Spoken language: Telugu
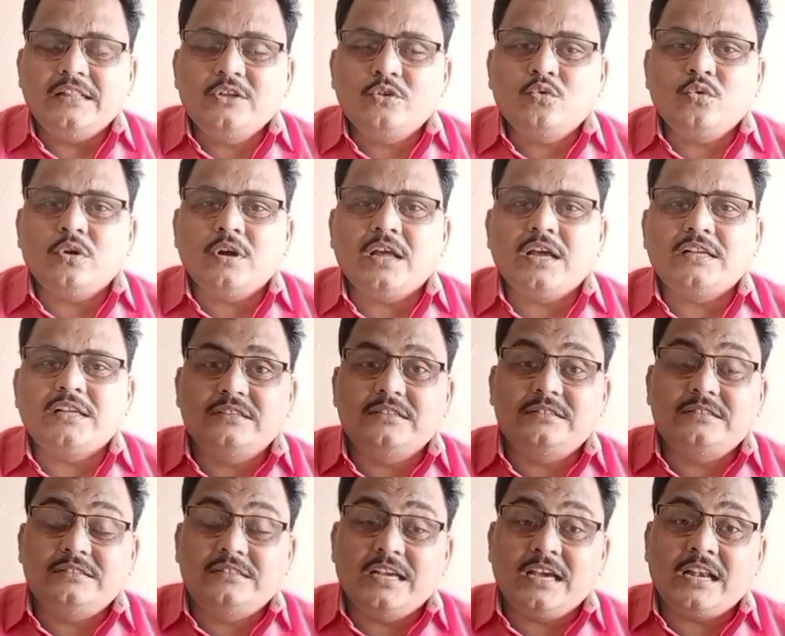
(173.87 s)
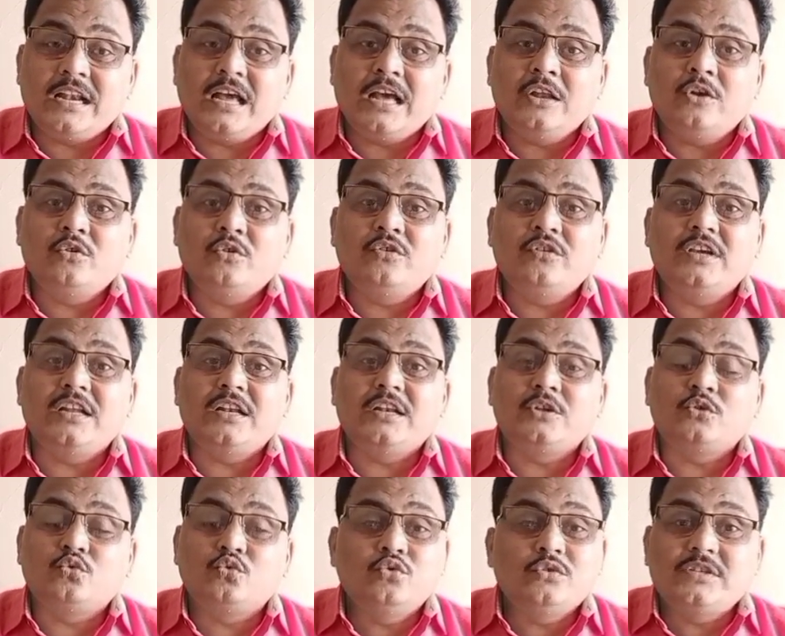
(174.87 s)
అది కూడా జనాలు
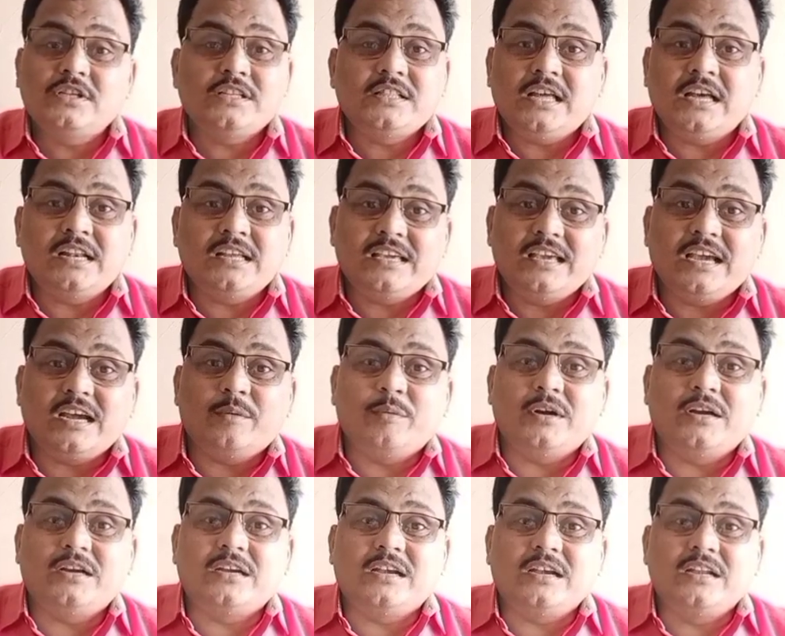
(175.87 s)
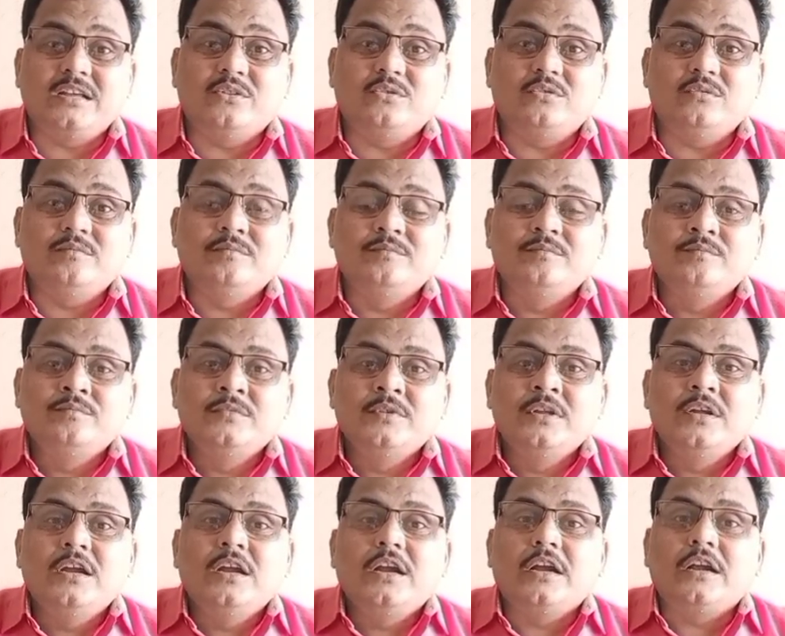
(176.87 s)
వీళ్ళని చూసేదానికి ఎగబడట్లేదు
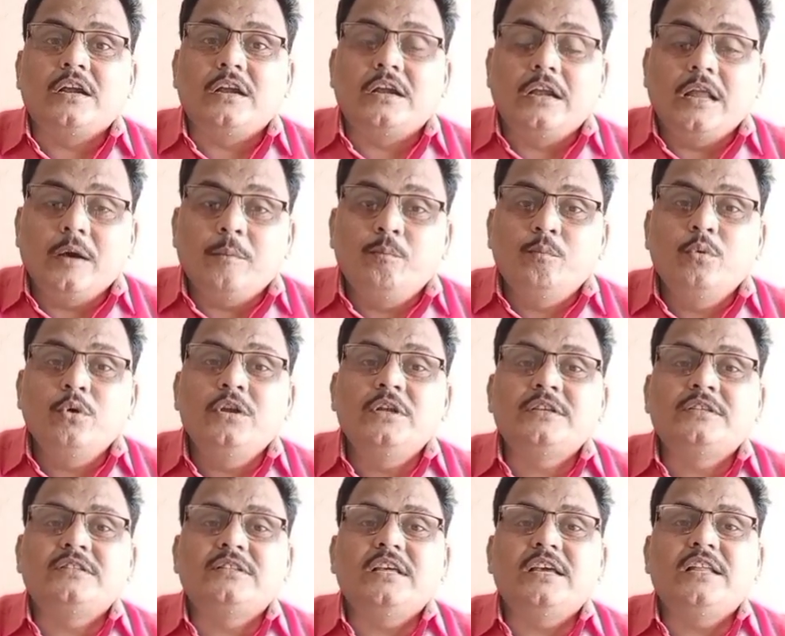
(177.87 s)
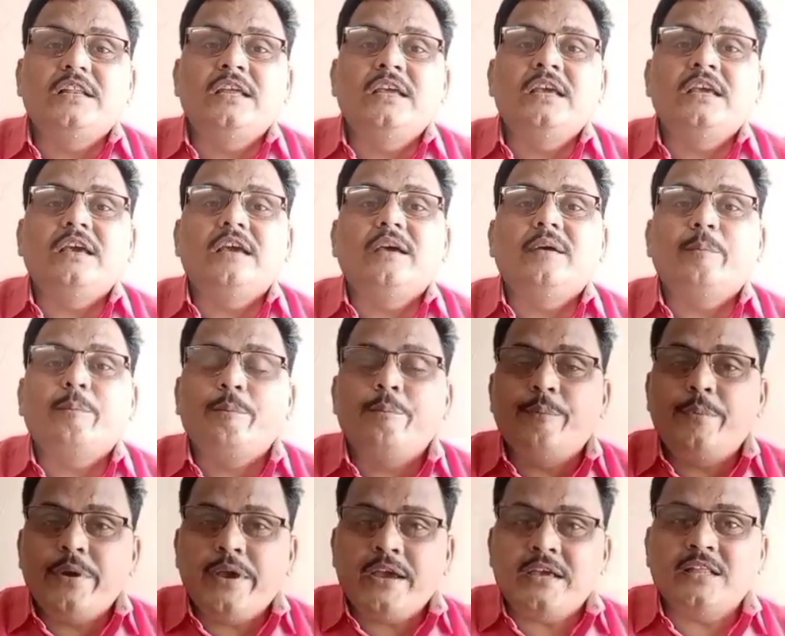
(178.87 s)
డబ్బులు ఇస్తేనే
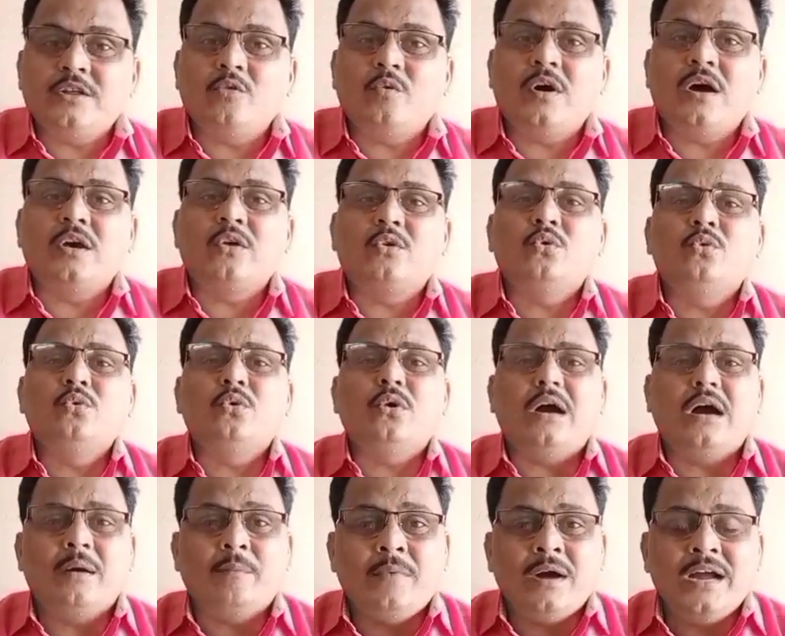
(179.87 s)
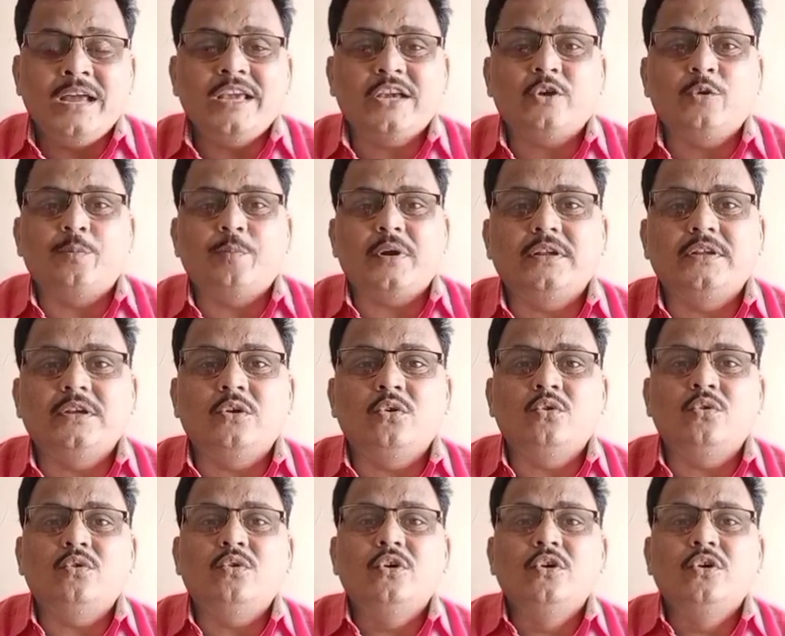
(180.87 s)
పేదవారు అమాయక ప్రజలు